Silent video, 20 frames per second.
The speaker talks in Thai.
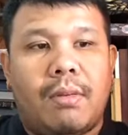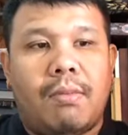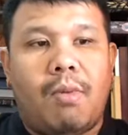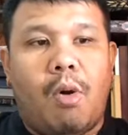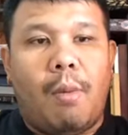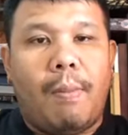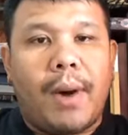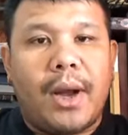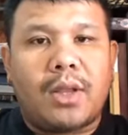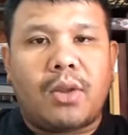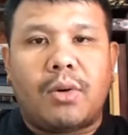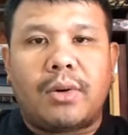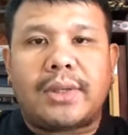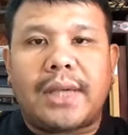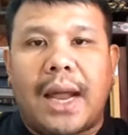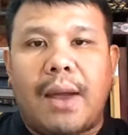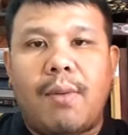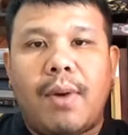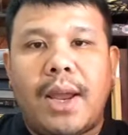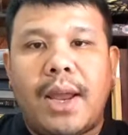ผมก็สง
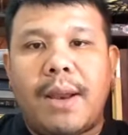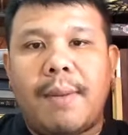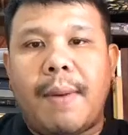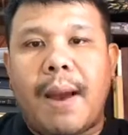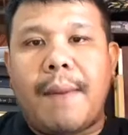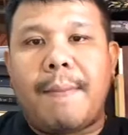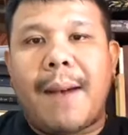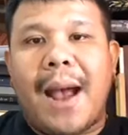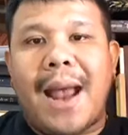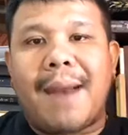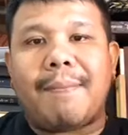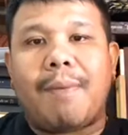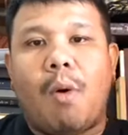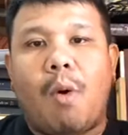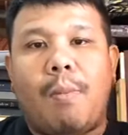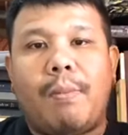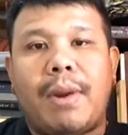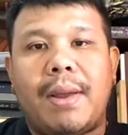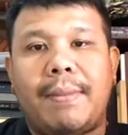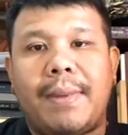สัยว่าเอ๊ะทำไมบ้านผ
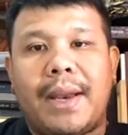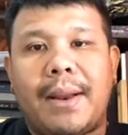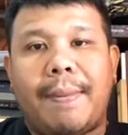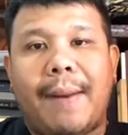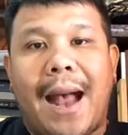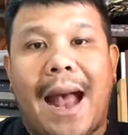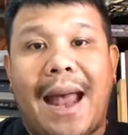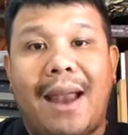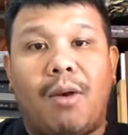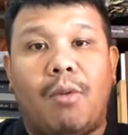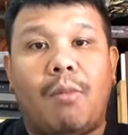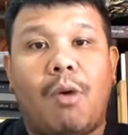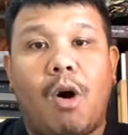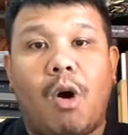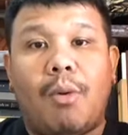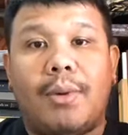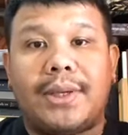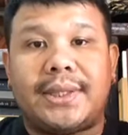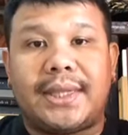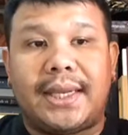มเนี่ยมีแต่พระหลวงพ่อ
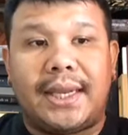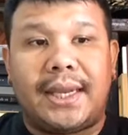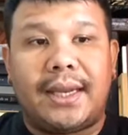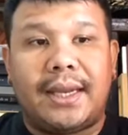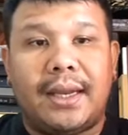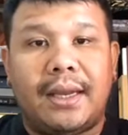วสี